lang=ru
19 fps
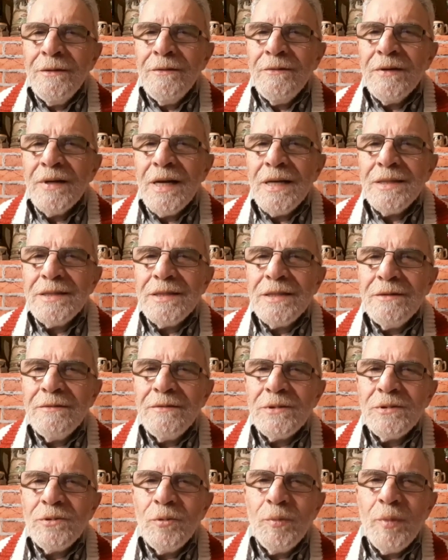Франция
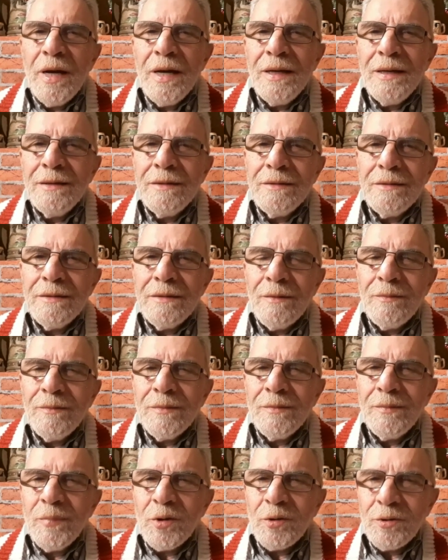выступает
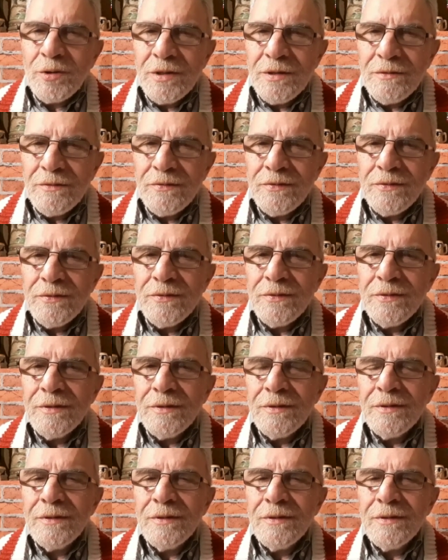там против